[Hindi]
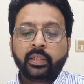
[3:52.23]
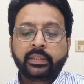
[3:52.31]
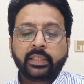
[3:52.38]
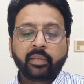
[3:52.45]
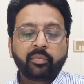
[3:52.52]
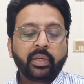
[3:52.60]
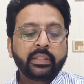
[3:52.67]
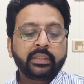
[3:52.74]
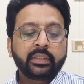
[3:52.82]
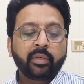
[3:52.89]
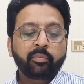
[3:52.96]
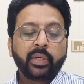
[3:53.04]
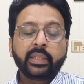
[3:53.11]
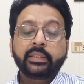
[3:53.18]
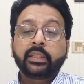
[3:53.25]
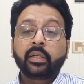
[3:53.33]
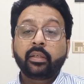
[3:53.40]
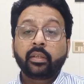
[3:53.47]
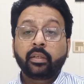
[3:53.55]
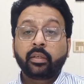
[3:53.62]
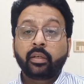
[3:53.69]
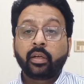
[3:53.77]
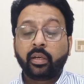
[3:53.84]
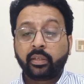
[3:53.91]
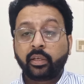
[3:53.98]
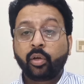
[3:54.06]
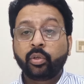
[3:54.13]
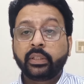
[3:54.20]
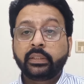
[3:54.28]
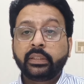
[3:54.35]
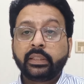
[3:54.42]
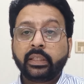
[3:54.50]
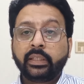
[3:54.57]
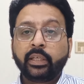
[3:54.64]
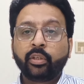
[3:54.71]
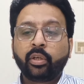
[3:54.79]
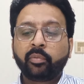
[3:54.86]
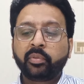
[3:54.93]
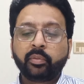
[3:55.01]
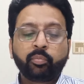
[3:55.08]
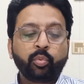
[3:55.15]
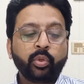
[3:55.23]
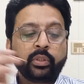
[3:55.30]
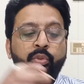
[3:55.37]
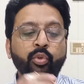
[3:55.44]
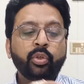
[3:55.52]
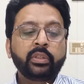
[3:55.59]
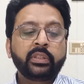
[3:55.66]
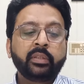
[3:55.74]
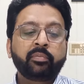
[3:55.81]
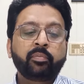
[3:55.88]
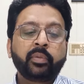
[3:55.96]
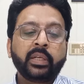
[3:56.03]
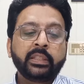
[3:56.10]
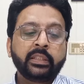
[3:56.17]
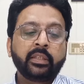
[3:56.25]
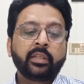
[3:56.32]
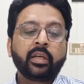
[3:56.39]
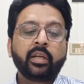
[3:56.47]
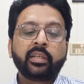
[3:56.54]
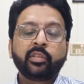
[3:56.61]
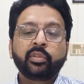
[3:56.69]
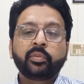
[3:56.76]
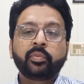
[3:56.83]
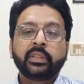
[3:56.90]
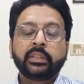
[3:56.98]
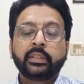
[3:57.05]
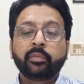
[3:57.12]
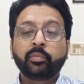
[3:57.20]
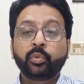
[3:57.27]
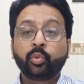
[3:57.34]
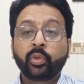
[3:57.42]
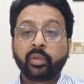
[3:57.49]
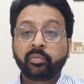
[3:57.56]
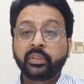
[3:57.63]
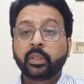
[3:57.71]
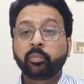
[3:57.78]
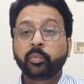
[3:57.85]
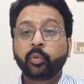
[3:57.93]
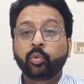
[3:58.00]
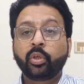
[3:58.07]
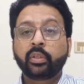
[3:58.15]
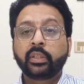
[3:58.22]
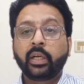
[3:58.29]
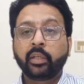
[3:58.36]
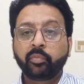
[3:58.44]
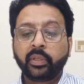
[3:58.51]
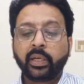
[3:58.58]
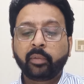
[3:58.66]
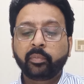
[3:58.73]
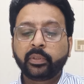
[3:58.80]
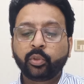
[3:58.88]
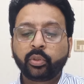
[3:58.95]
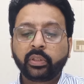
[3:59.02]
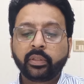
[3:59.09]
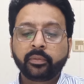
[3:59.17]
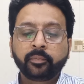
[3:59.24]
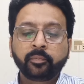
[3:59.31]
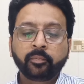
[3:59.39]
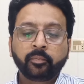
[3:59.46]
इसके बाद इसका प्रेशर हल्का होना चाहिए ये ना आप तो पूरे ज़ोर से प्रेशर डाल रहे हैं उस पर जिससे मसूड़ा भी ज़ख्मी होगा और दांत भी डैमेज होगा